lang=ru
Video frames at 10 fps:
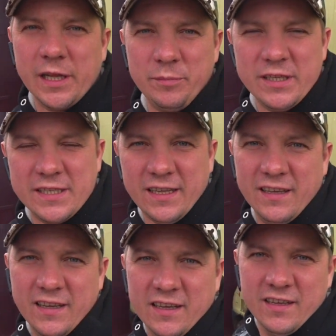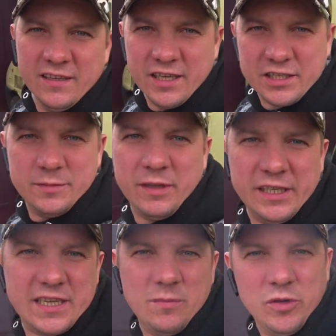написано, так что
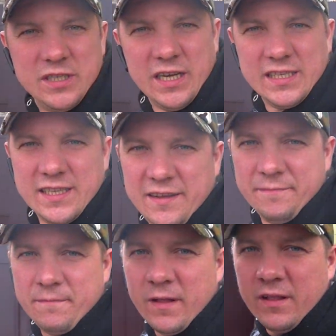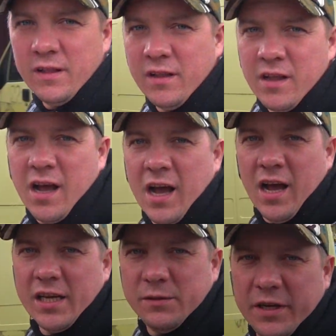смотрите, кому интересно.
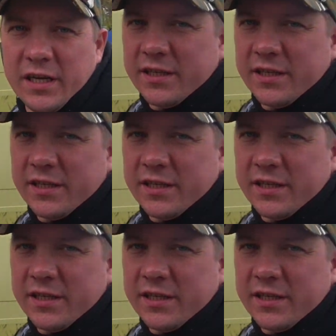А сегодня я